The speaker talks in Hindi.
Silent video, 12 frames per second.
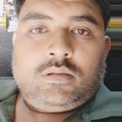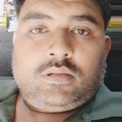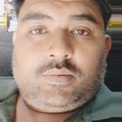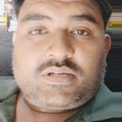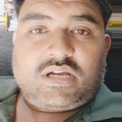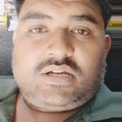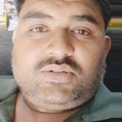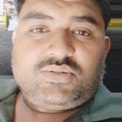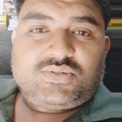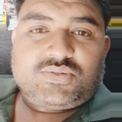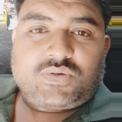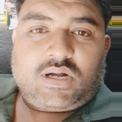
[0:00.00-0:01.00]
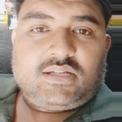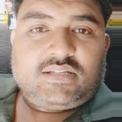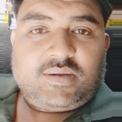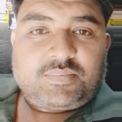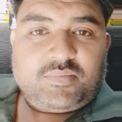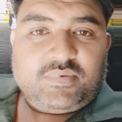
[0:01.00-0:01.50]
नमस्कार दोस्तों स्वागत है
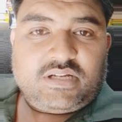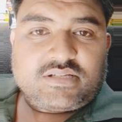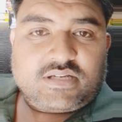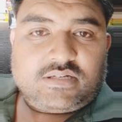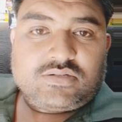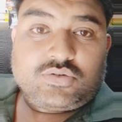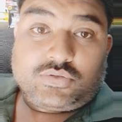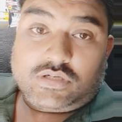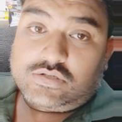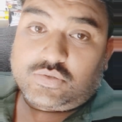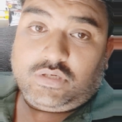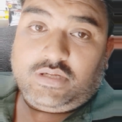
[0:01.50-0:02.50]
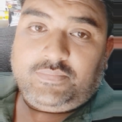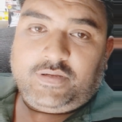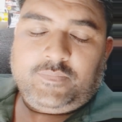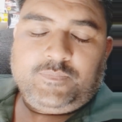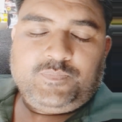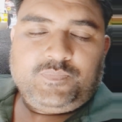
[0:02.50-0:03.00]
आपका मेरे चैनल सोशल चुगली
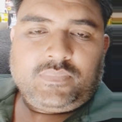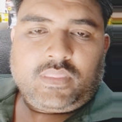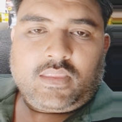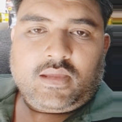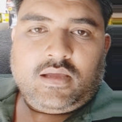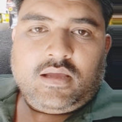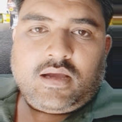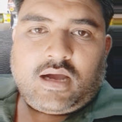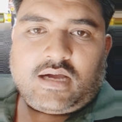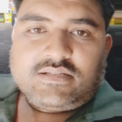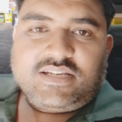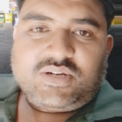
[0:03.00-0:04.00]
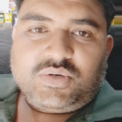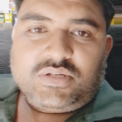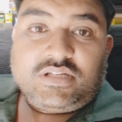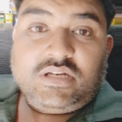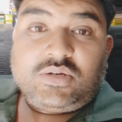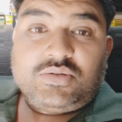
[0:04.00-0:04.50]
में आज एक और
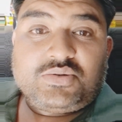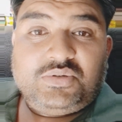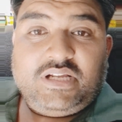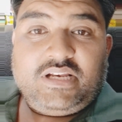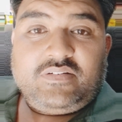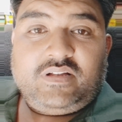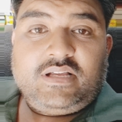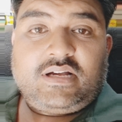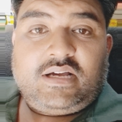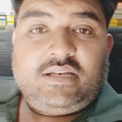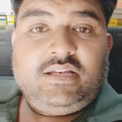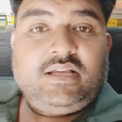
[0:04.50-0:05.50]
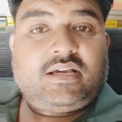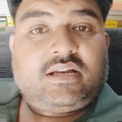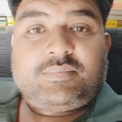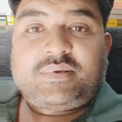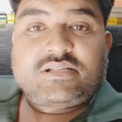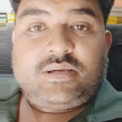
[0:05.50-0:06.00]
दिल को छू लेने वाली कहानी लेकर
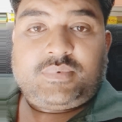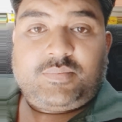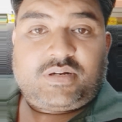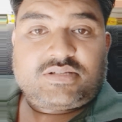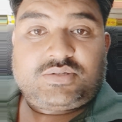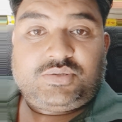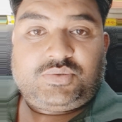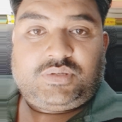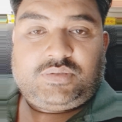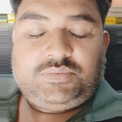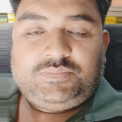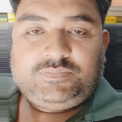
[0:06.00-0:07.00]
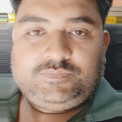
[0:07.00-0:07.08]
आपके सामने प्रस्तुत हुआ हूँ